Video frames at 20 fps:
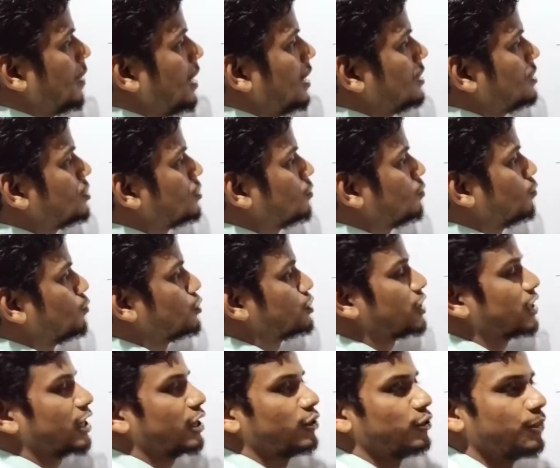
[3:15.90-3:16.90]
পাঁচ
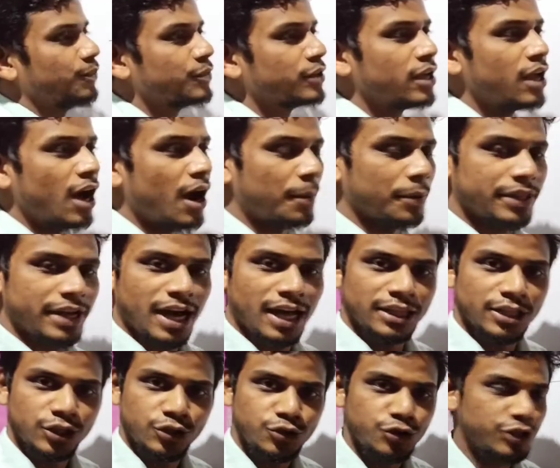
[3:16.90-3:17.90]
বসে গেল আমাদের
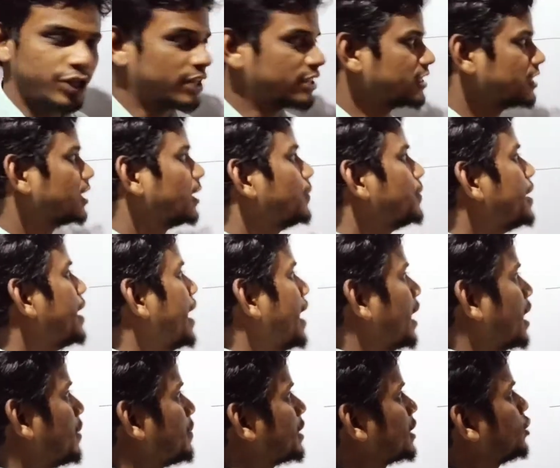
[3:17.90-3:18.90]
হাতে কিছুই থাকছে না
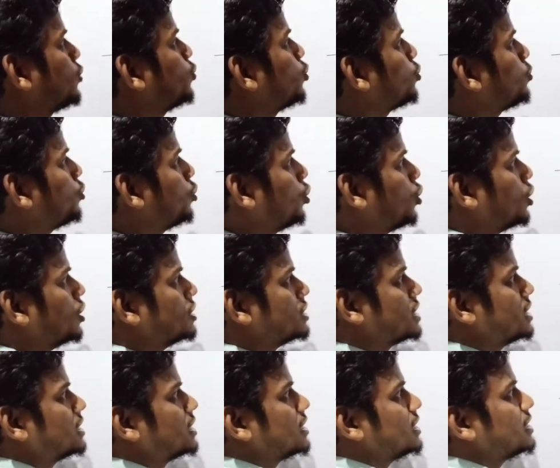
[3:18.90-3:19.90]
এক আমরা কি করব
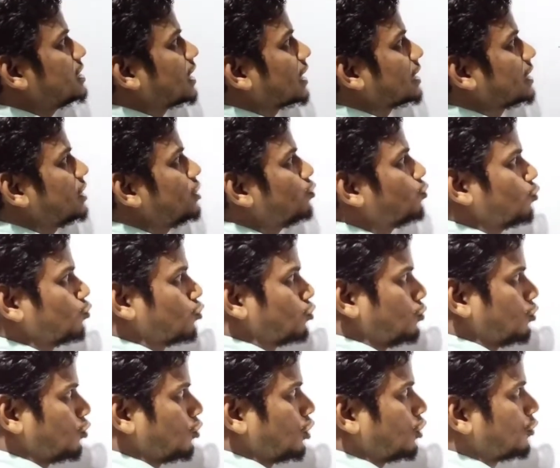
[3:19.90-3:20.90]
যে তিনটাকে নিয়ে গুণ
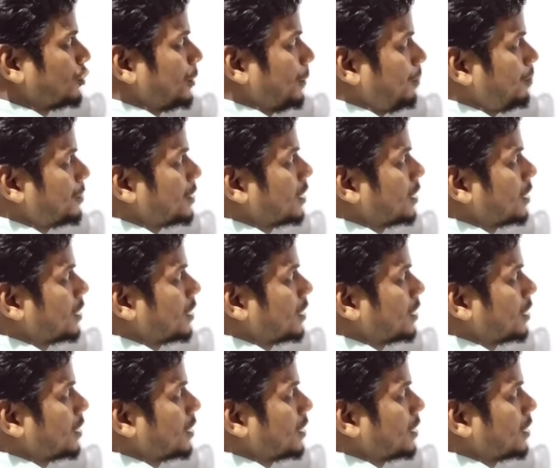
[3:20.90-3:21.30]
করবো কোনাকুনি